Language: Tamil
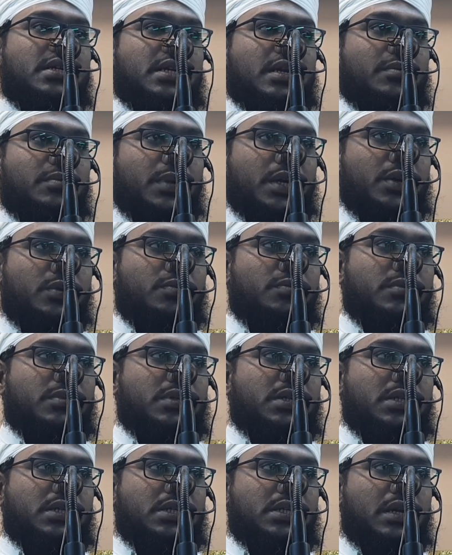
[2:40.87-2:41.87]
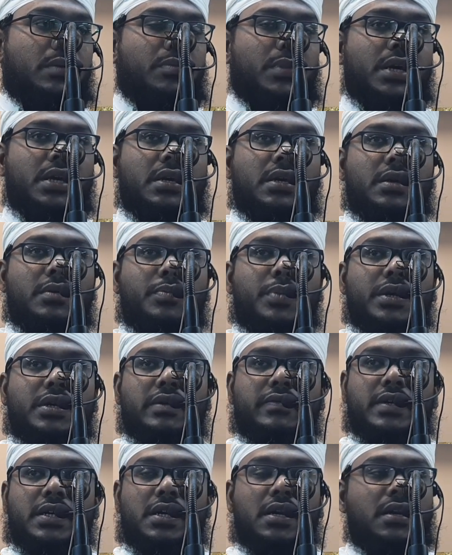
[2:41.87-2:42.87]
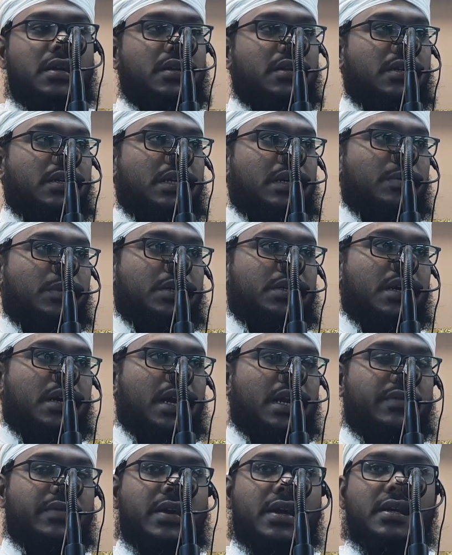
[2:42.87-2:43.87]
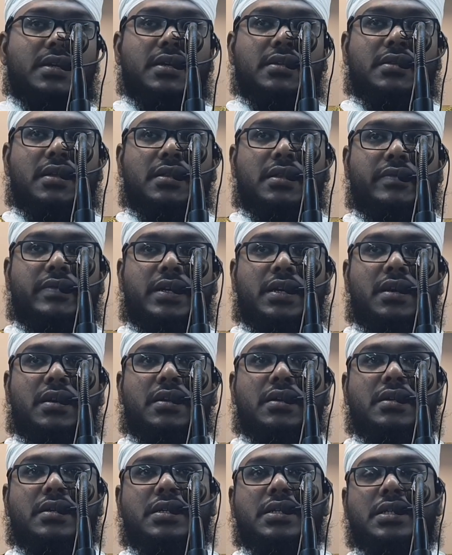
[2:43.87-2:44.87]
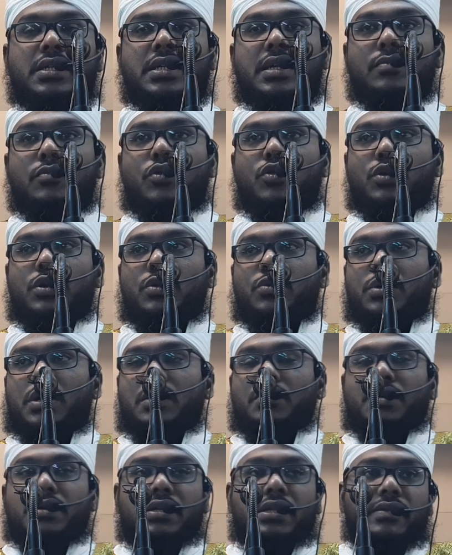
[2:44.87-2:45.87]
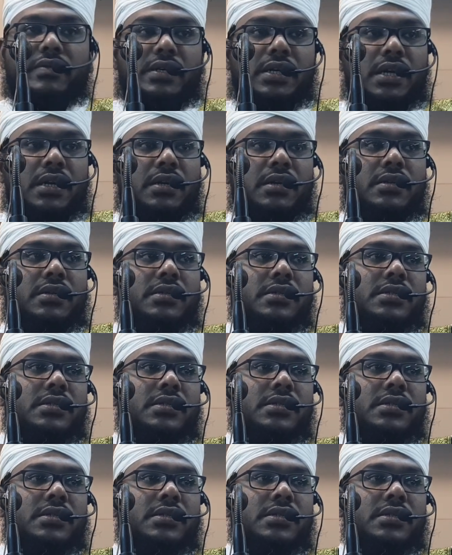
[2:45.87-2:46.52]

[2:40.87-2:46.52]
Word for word: நம்மையும் நம்மை பெற்றவர்கள் நமக்கு கல்வி கற்று தந்தவர்கள் நம்மோடு உடன் பிறந்தவர்கள்